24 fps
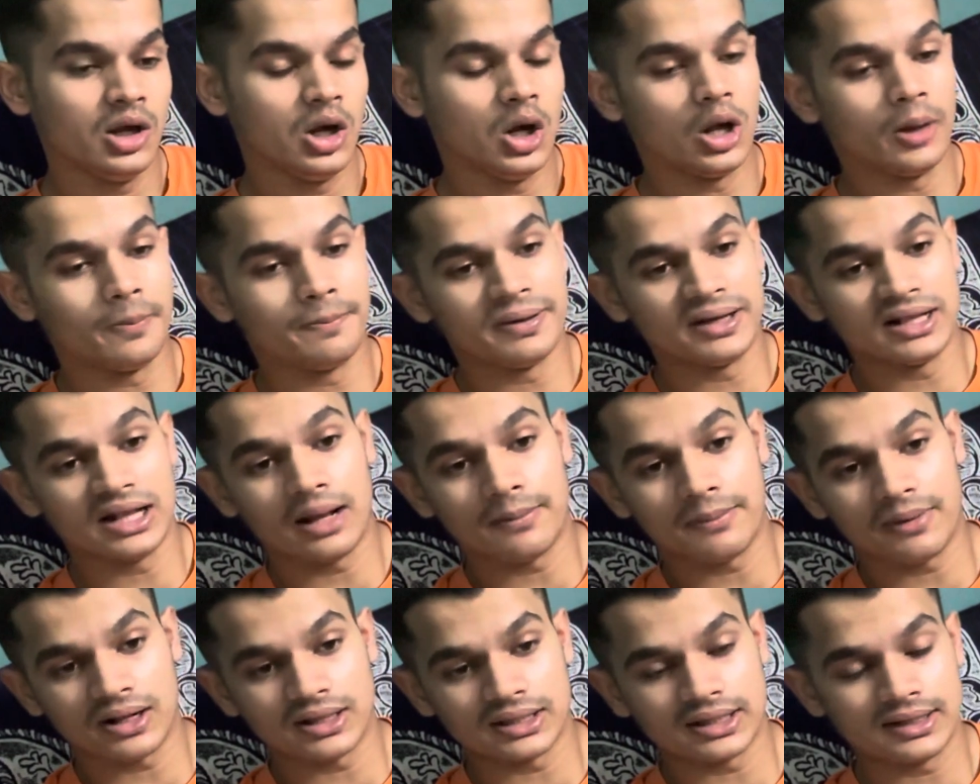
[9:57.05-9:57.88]
और फिर
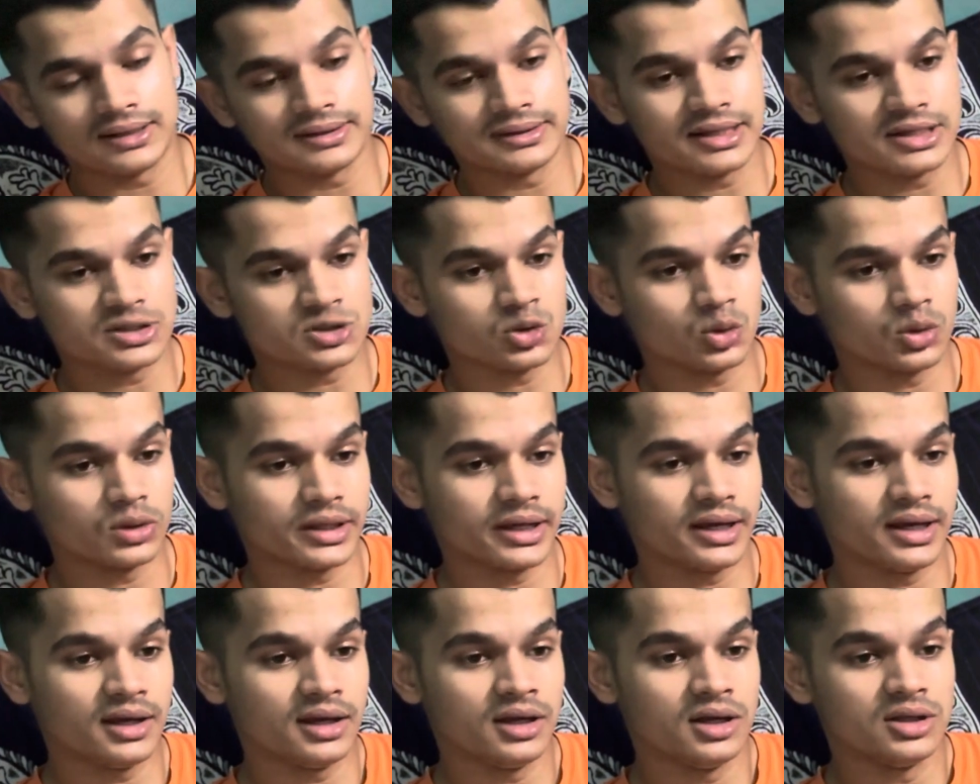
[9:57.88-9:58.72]
आप आठ घंटे सो
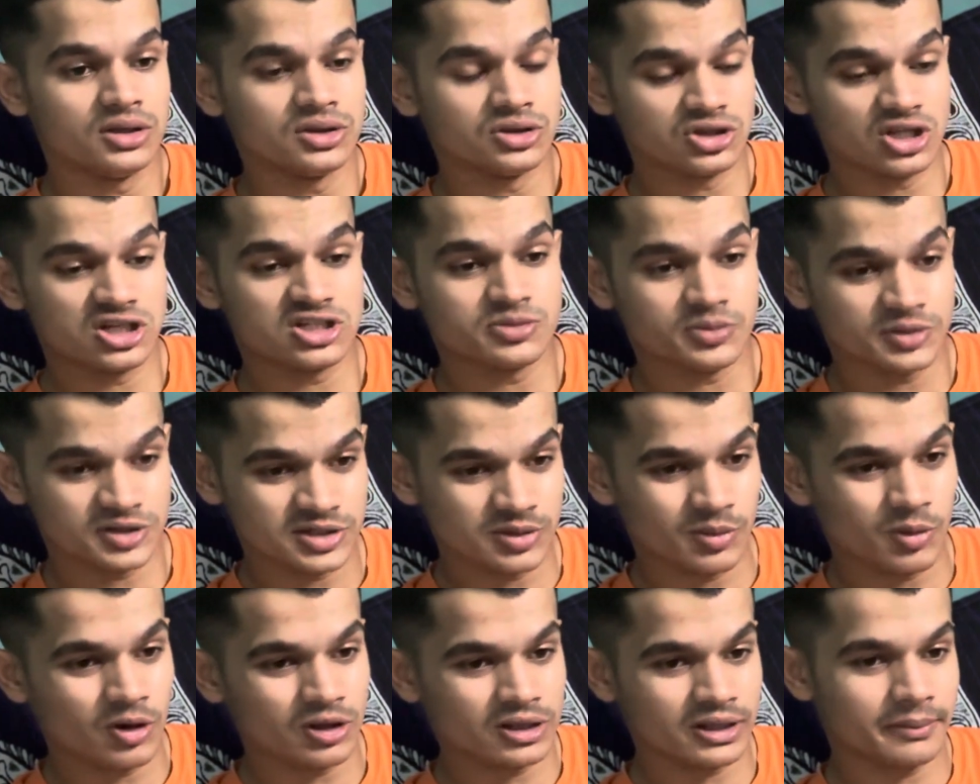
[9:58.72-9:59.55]
रहे हैं दस बजे
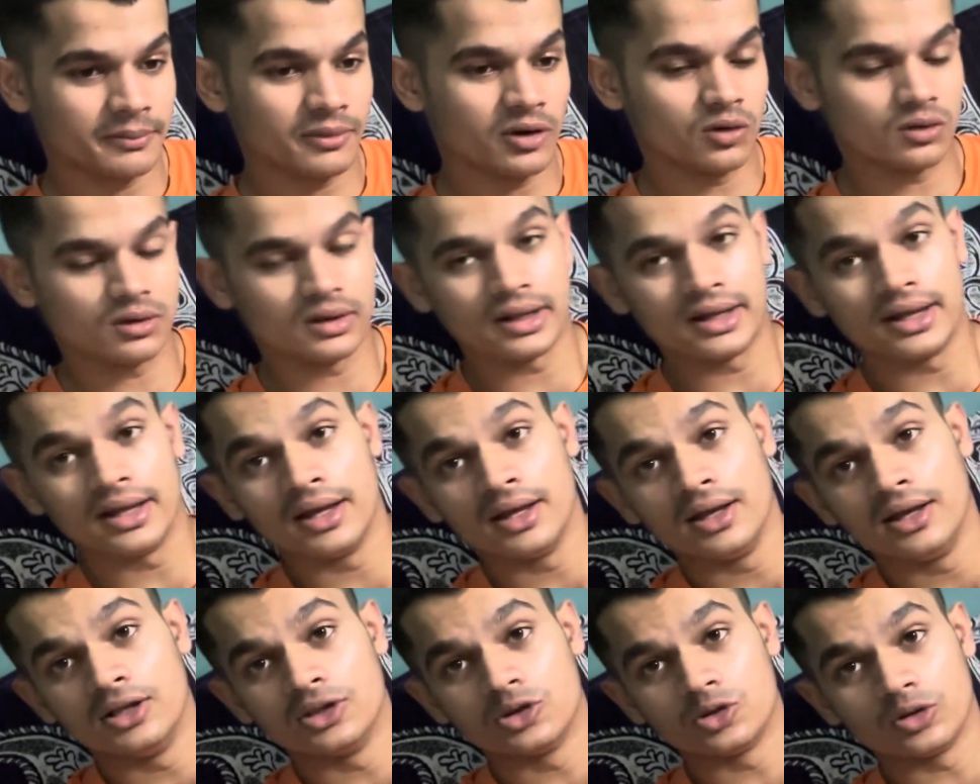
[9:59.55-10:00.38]
मॉर्निंग में उठ रहे
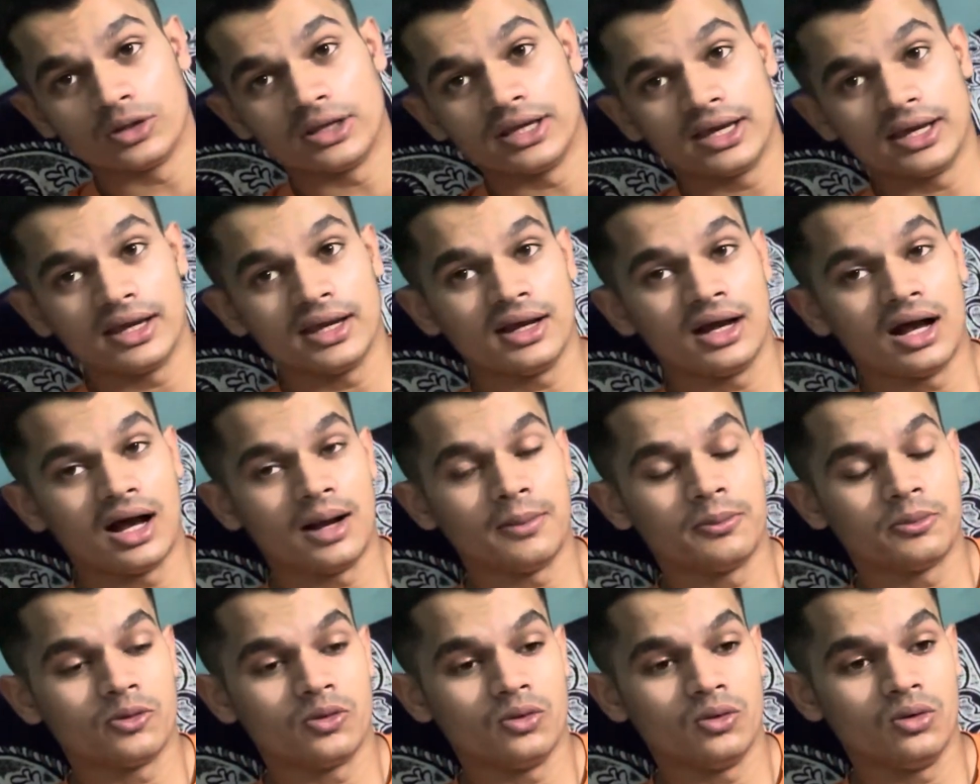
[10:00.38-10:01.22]
हैं तो ये
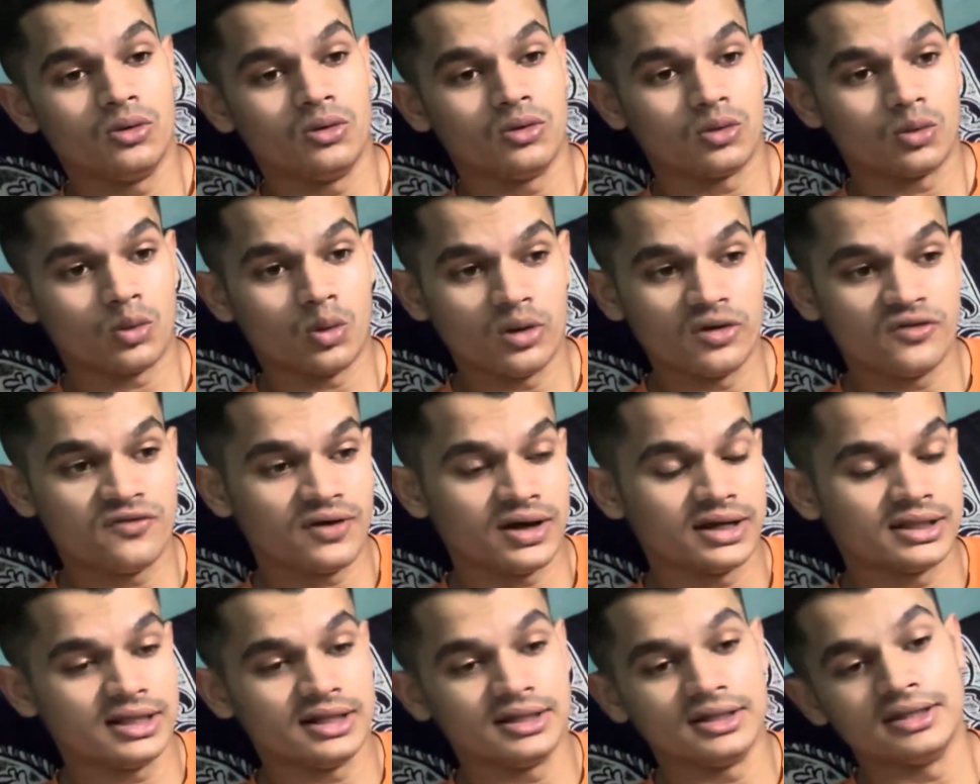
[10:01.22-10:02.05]
आपको
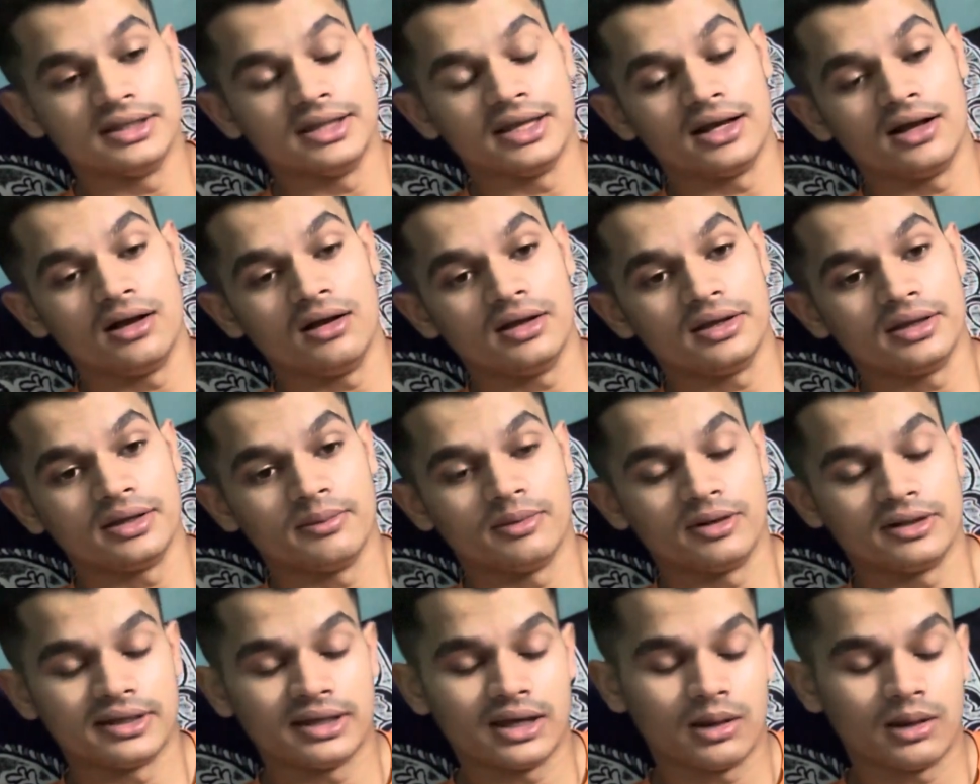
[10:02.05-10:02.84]
फ़ायदा नहीं देगा जीवन बल्कि